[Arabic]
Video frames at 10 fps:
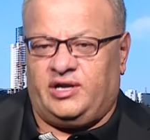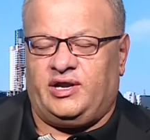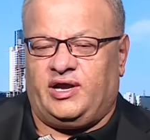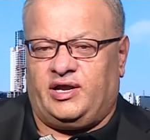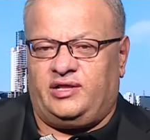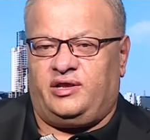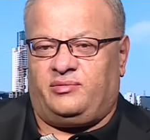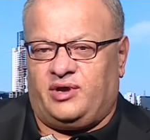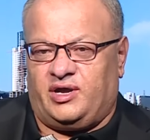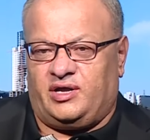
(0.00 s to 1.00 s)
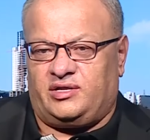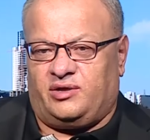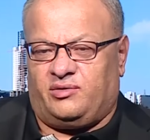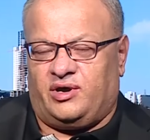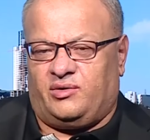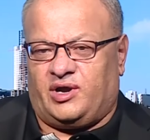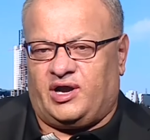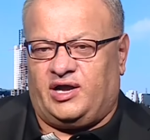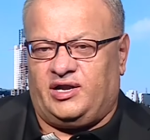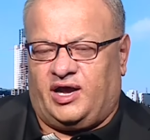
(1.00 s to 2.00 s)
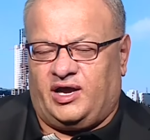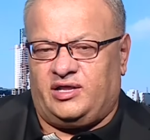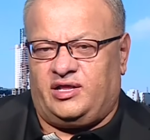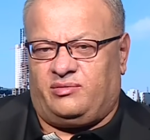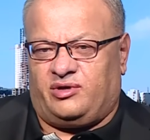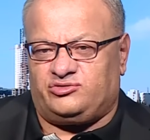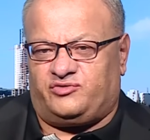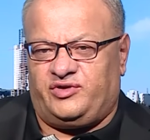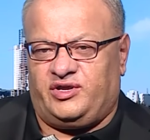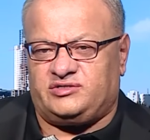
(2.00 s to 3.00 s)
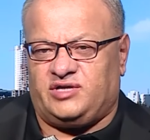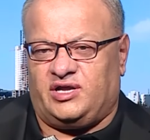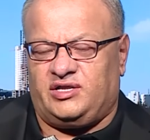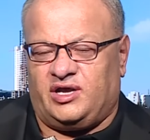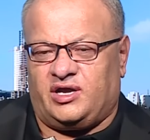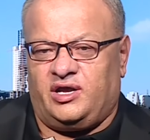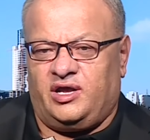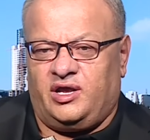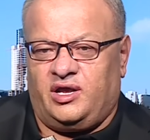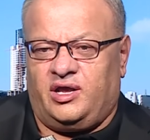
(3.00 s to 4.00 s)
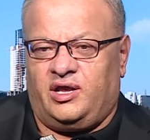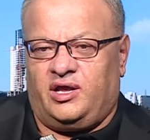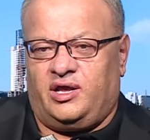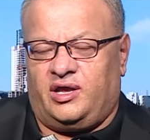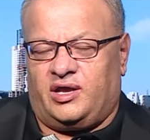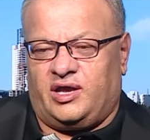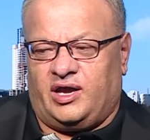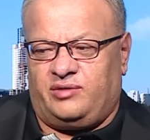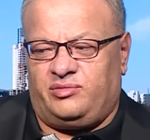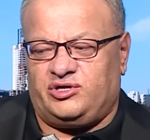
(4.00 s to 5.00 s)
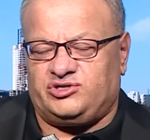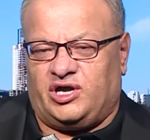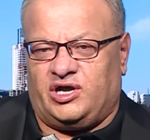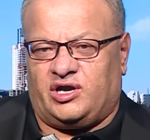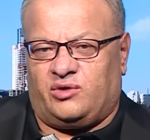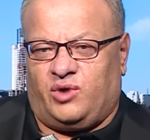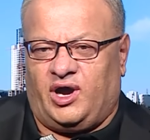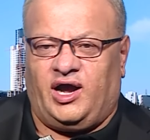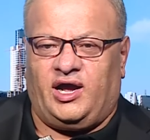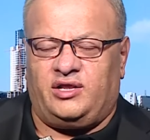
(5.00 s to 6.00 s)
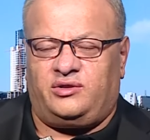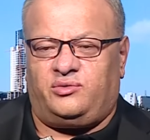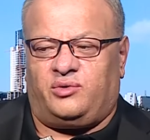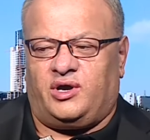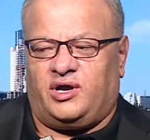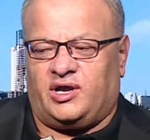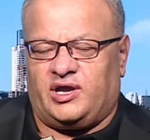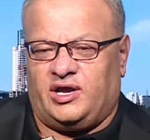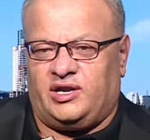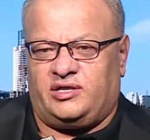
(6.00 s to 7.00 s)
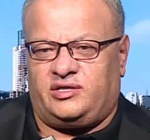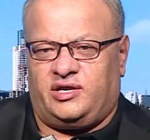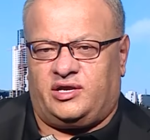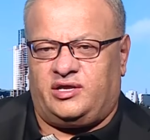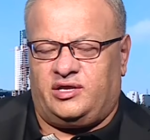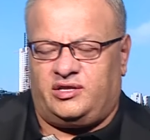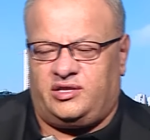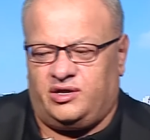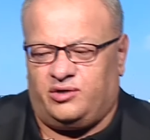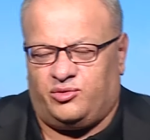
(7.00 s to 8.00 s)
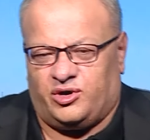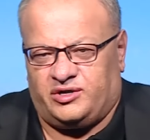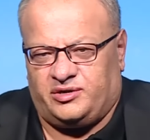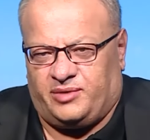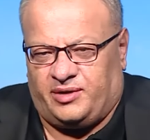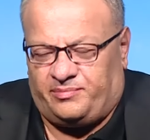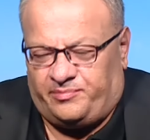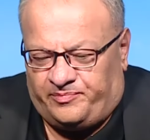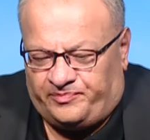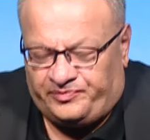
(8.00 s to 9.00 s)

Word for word: إحنا عندما وقعنا عقدنا مع صوفية صادق آه، كان بشهر واحد وكانت أكيد أمورها تمام